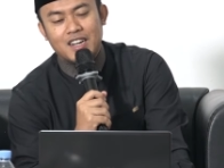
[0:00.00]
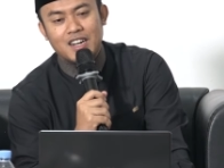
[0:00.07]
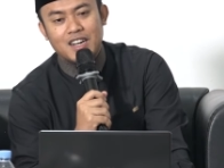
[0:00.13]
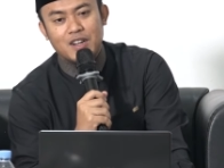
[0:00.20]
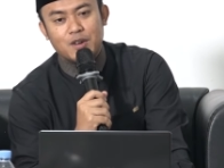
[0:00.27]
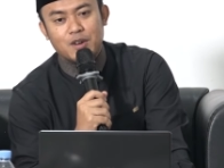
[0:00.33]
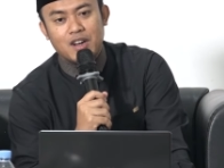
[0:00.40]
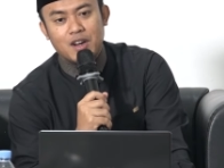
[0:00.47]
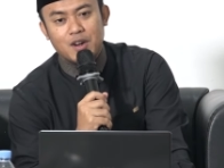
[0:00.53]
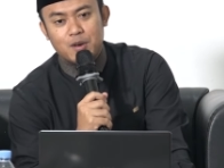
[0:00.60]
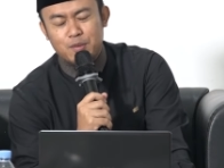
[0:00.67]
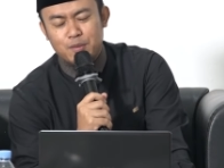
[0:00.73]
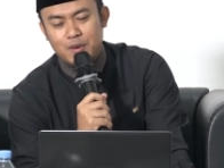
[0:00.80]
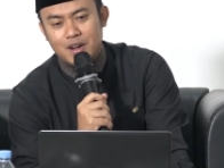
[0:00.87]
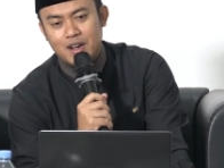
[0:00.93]
kalau nggak
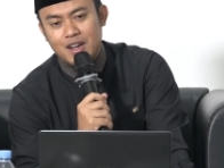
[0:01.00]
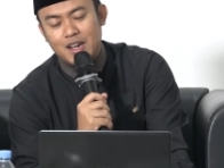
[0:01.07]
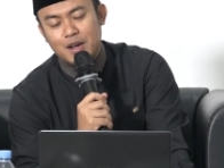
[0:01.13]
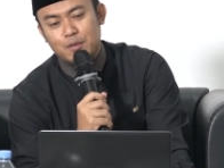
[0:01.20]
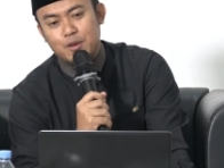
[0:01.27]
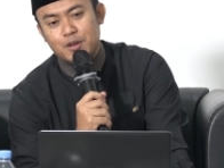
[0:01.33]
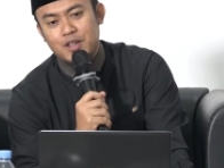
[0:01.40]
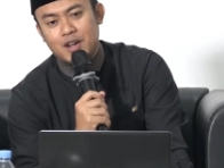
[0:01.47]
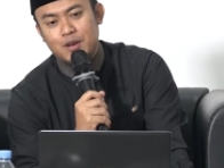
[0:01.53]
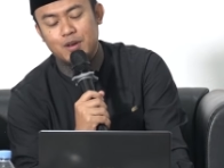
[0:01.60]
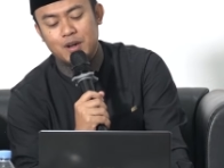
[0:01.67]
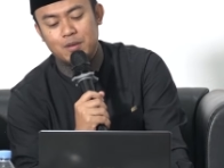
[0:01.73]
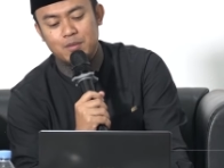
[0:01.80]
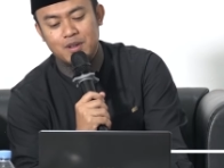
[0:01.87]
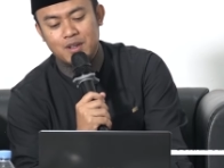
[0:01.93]
kompak, nggak
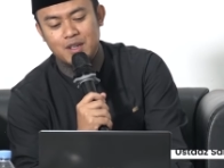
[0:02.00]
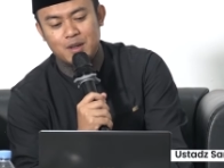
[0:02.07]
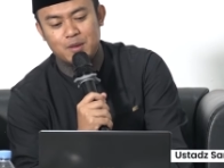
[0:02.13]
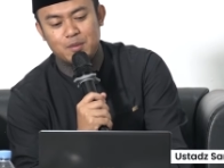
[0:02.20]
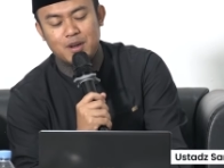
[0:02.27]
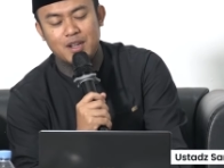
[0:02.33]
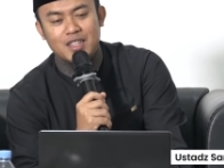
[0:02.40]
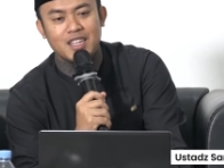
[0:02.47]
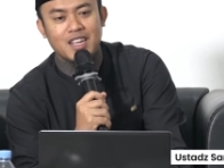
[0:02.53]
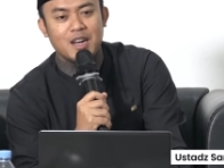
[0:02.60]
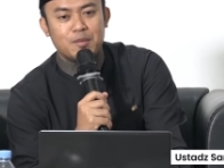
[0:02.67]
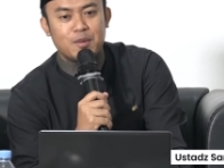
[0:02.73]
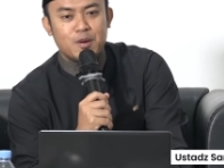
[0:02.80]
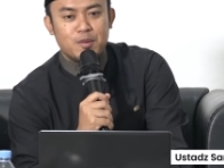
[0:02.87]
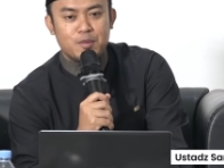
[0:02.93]
membawa, berarti nggak
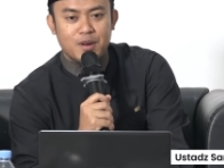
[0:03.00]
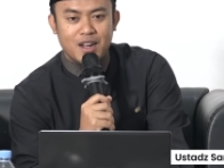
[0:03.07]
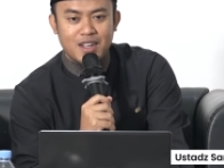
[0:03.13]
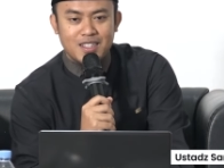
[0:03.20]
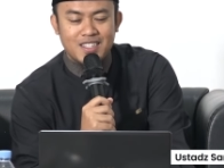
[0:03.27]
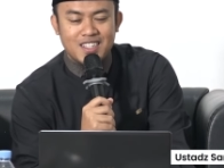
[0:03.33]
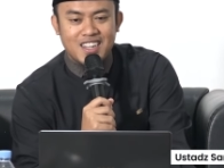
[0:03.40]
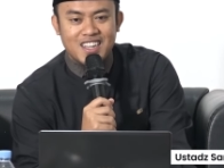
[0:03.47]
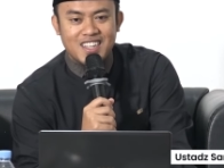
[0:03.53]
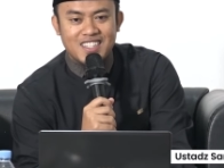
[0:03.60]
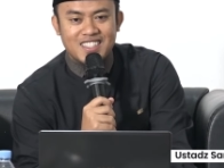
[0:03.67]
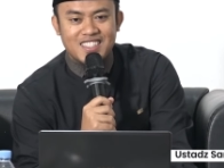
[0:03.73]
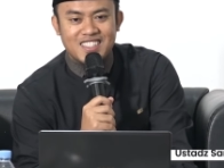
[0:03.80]
mau pengajian.